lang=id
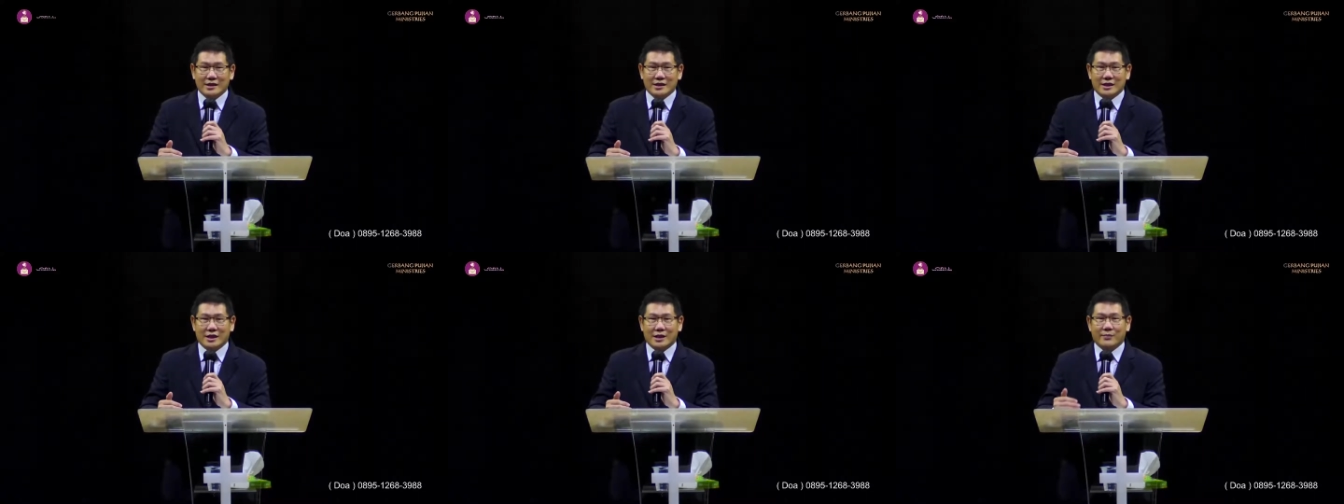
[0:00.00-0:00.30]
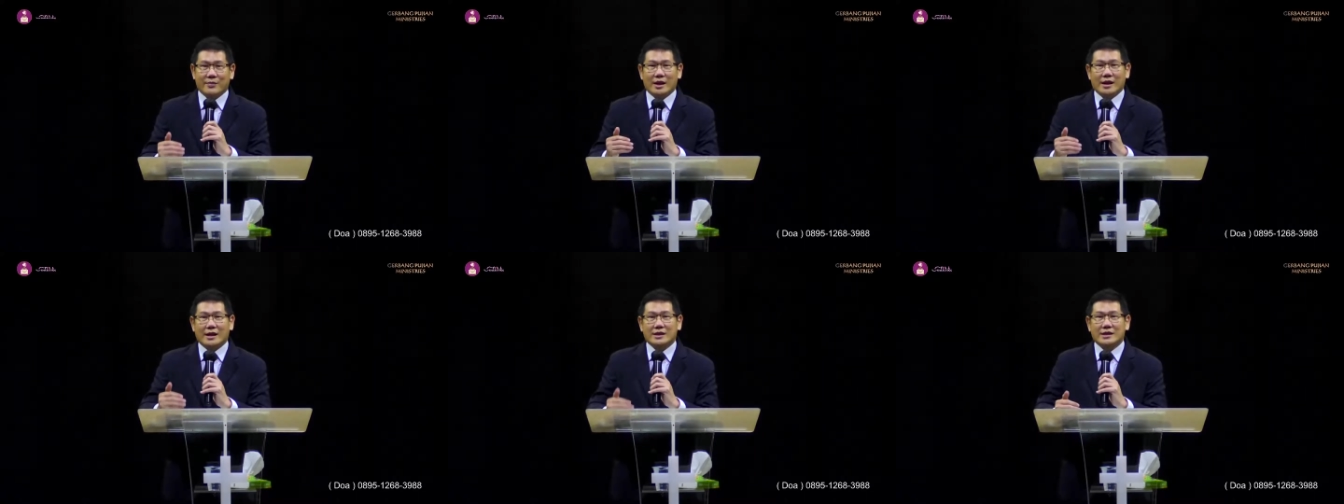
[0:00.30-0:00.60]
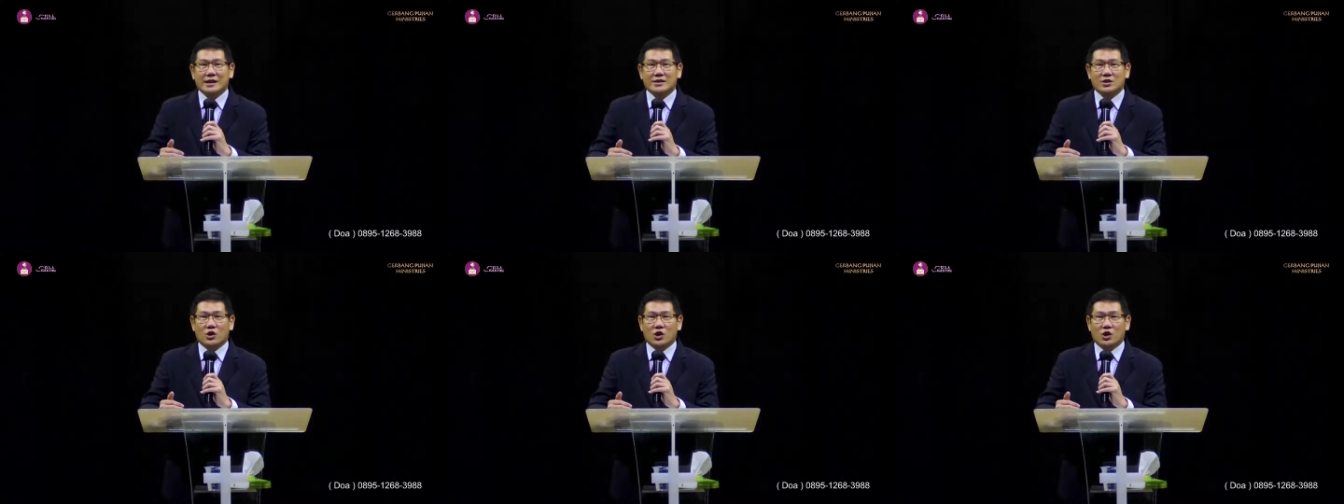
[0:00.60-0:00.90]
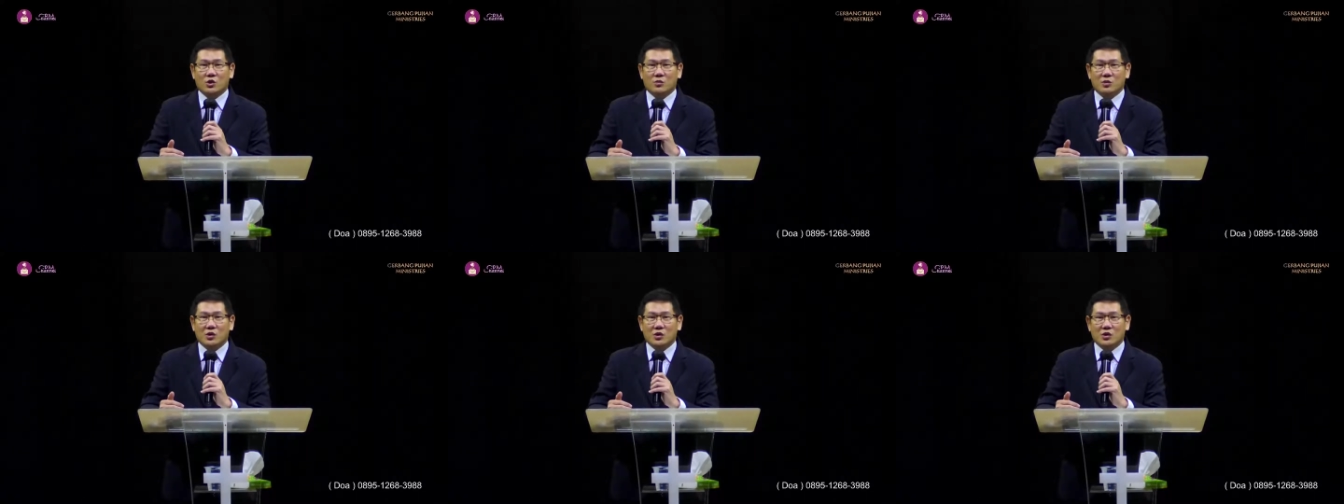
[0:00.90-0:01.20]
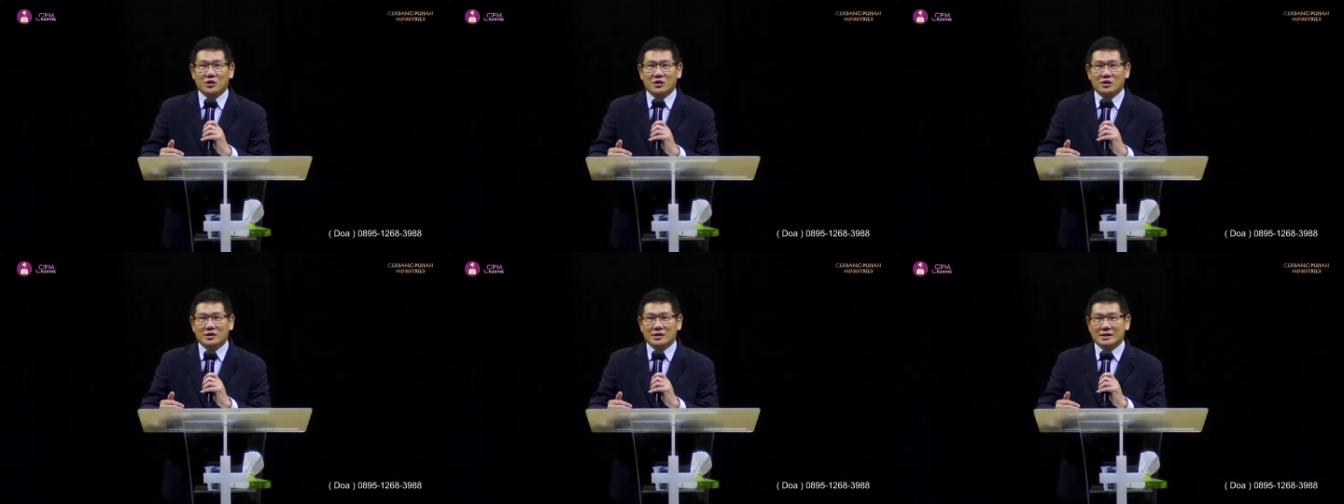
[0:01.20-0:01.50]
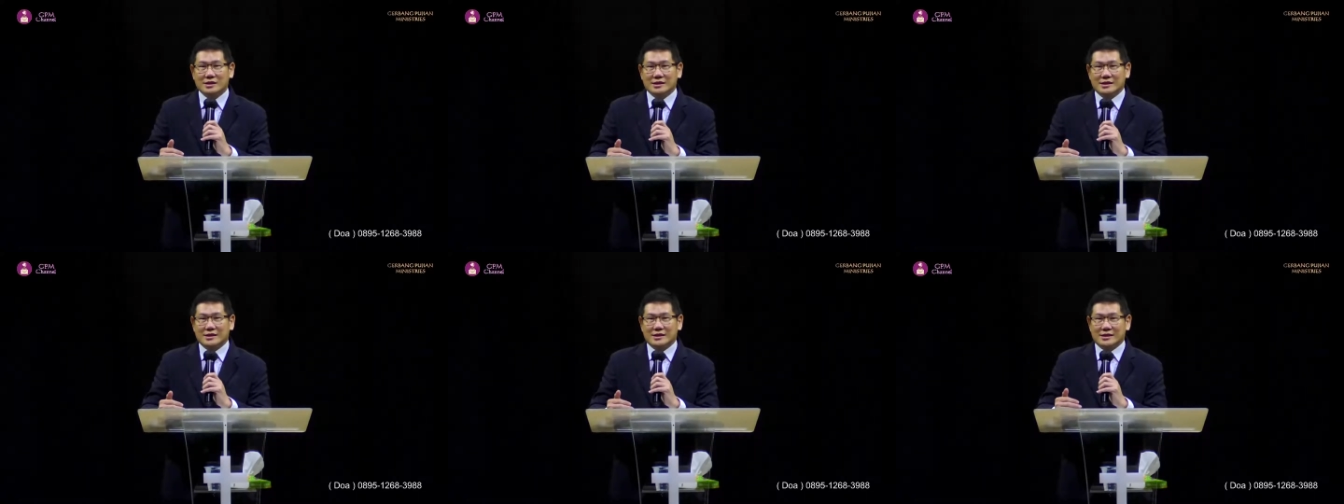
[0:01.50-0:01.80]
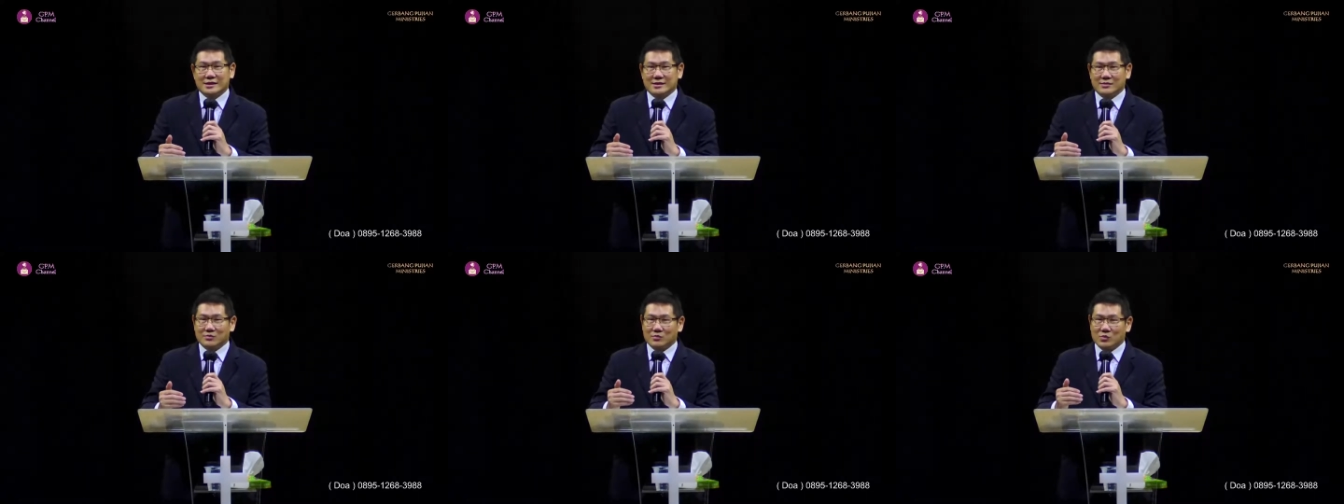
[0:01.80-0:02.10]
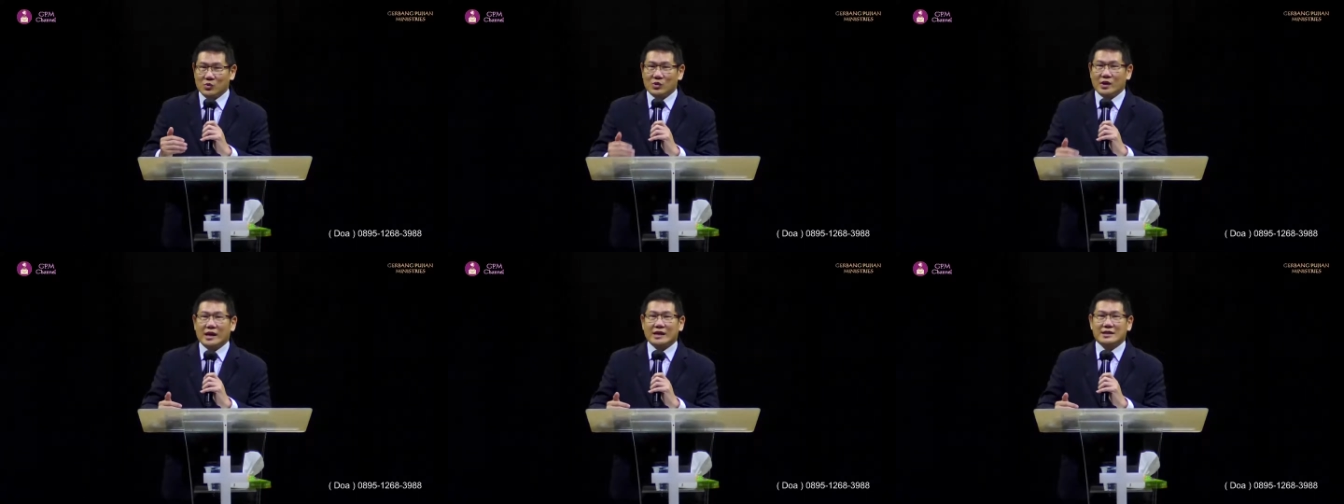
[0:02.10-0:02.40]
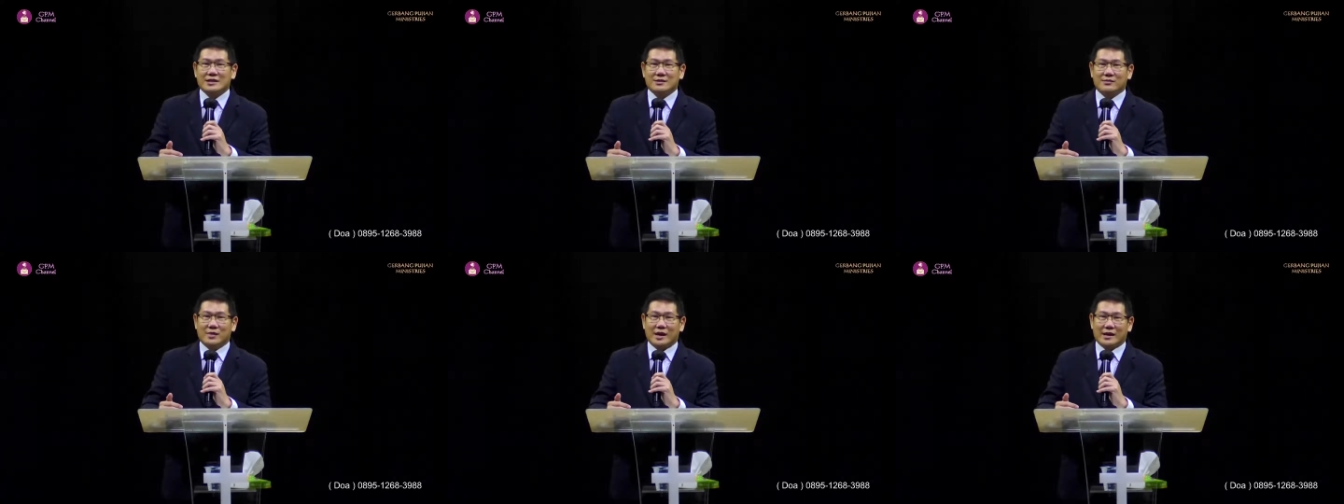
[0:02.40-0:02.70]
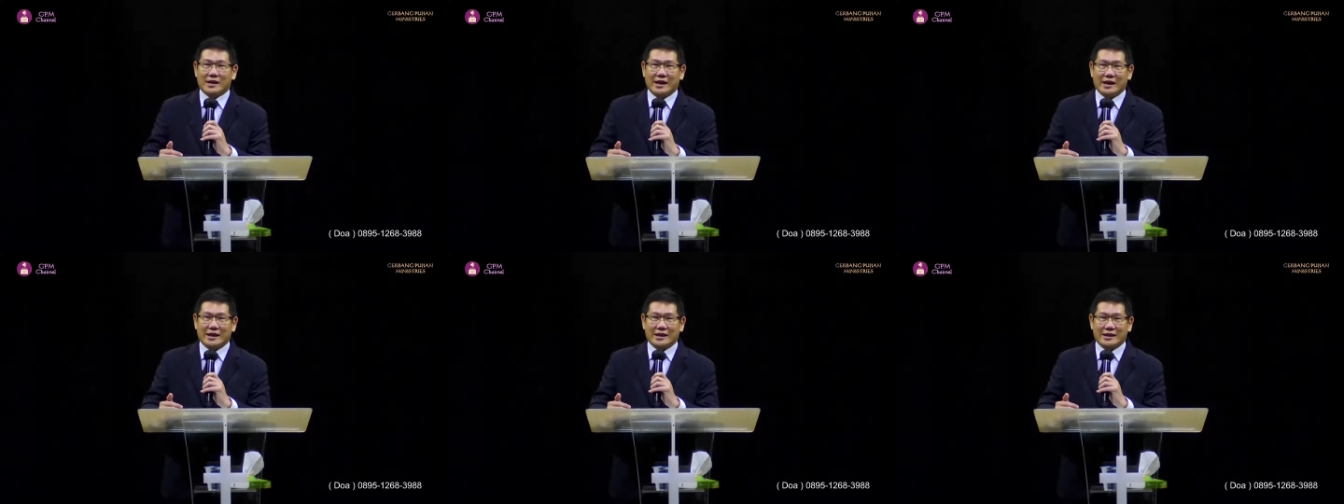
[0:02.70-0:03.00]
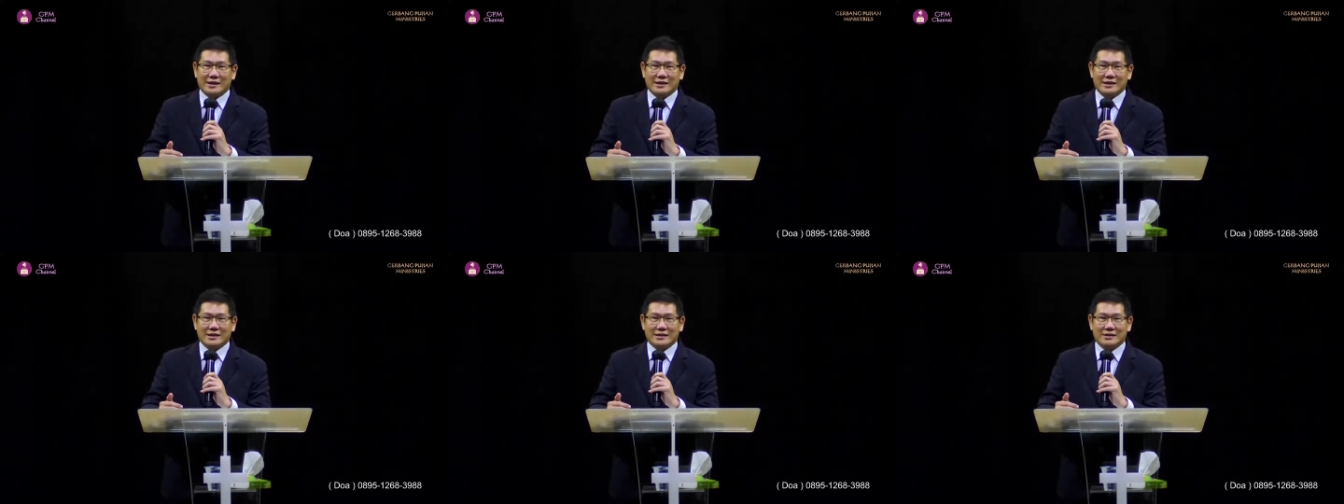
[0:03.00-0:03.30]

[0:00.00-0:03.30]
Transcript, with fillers: Tetapi Raja Salomo bukan sebagai